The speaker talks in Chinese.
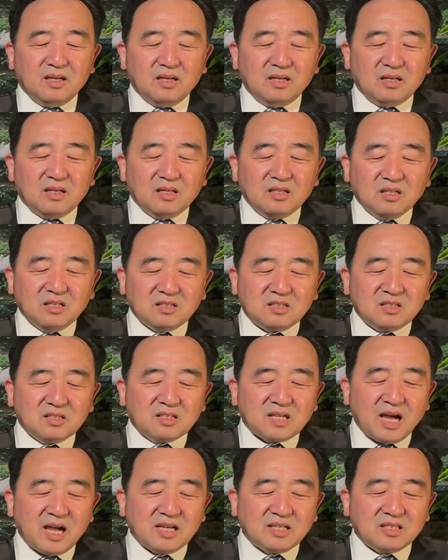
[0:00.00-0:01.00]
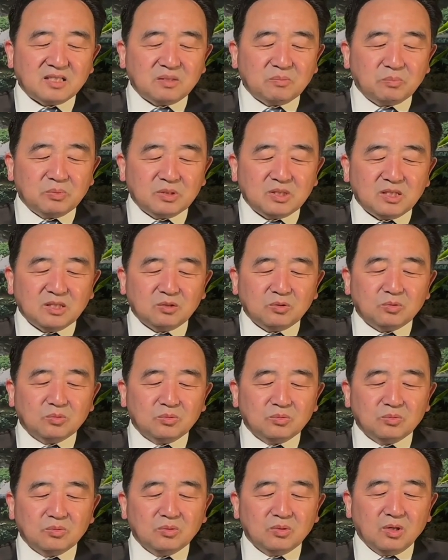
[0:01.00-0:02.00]
何时开始不清楚，
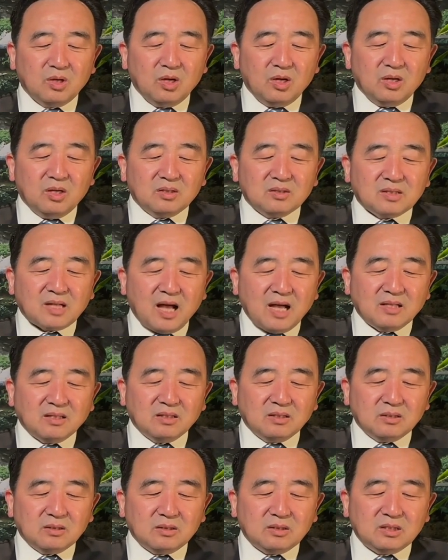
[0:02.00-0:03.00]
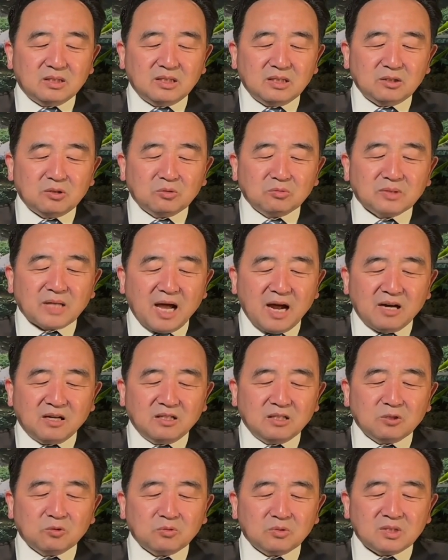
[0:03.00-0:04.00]
但集中在儿
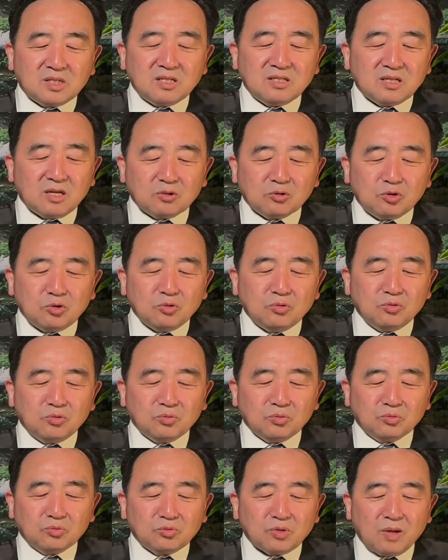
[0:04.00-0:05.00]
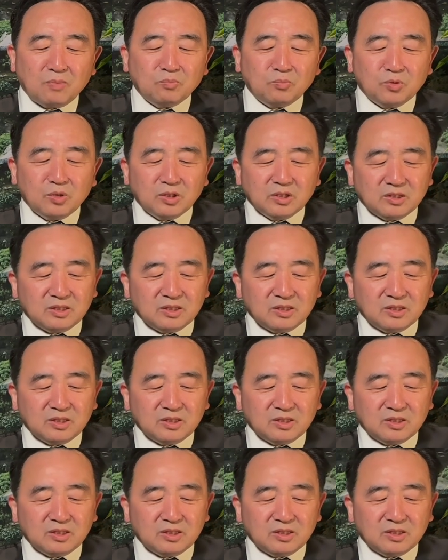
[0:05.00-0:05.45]
童身上，迅速传播，